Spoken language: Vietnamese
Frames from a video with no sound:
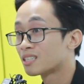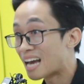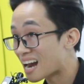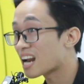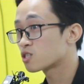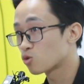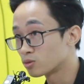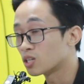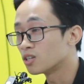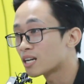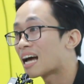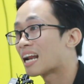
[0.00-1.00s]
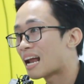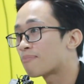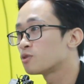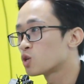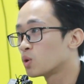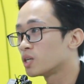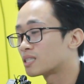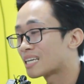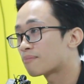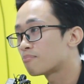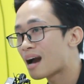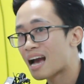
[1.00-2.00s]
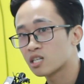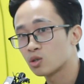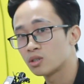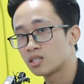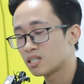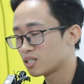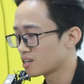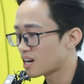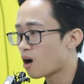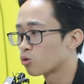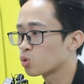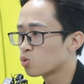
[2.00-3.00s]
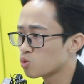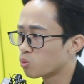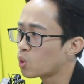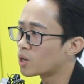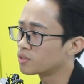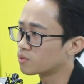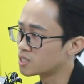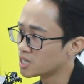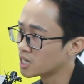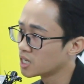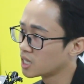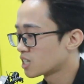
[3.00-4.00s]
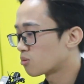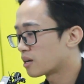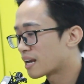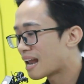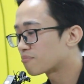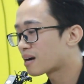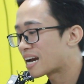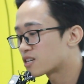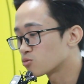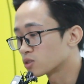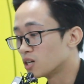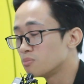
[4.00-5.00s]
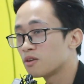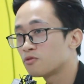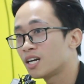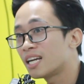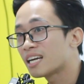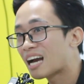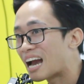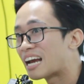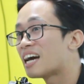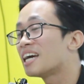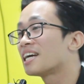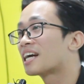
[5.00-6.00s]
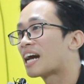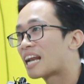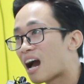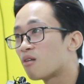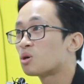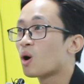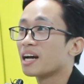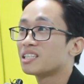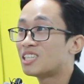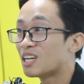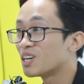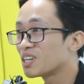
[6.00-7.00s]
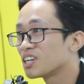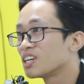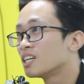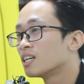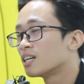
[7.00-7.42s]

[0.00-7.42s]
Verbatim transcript: đã là dùng thử đã là lắp rồi test mạng rồi thì auto dùng luôn còn gì xong rồi 5 ngày dùng thử miễn phí đấy ngày đấy ngày nào cũng gọi chị ơi